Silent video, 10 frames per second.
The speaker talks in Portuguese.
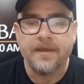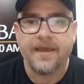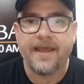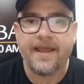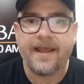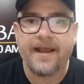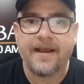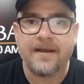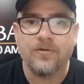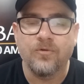
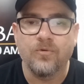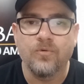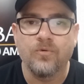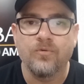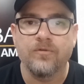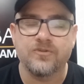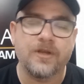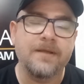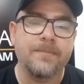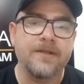É, o, o,
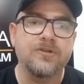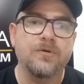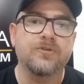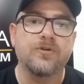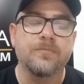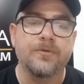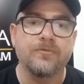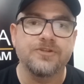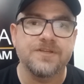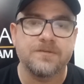só lembrando que o Antônio
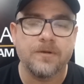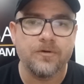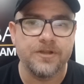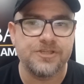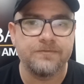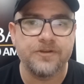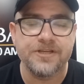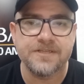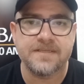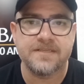Brum disse numa coletiva
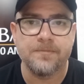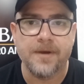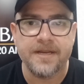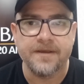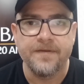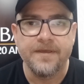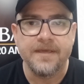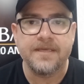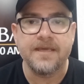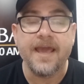durante essa semana
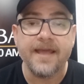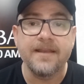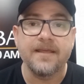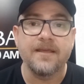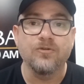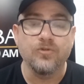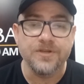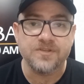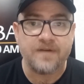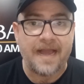que ele e o
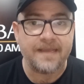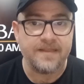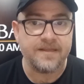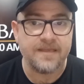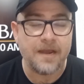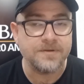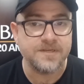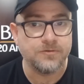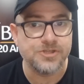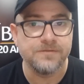Luiz Wagner, que é o
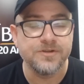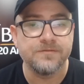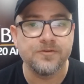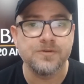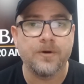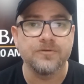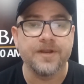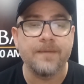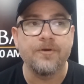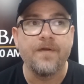executivo de futebol do
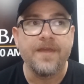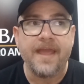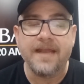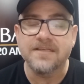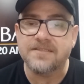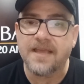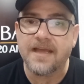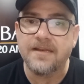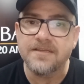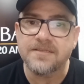Grêmio, eles têm
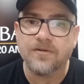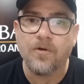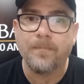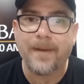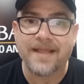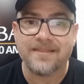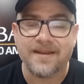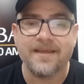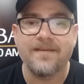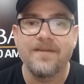a lista completa
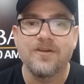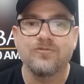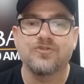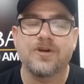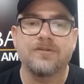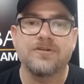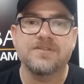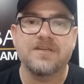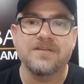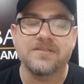né, dos
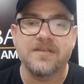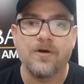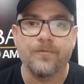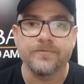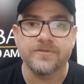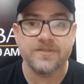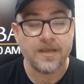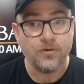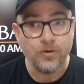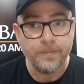jogadores que estão
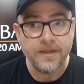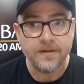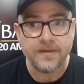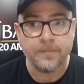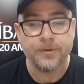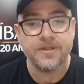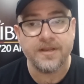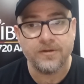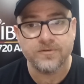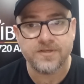sem clube, que
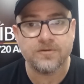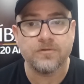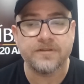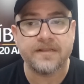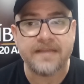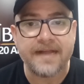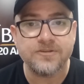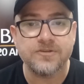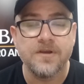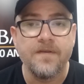poderiam ser
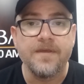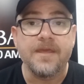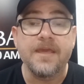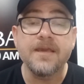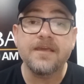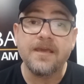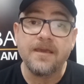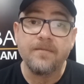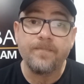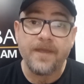contratados, e
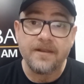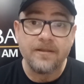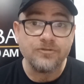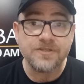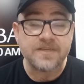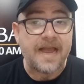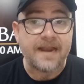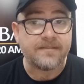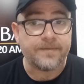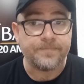que ele não
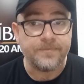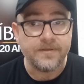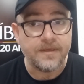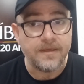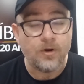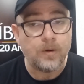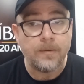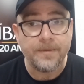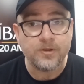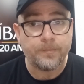descarta que em algum momento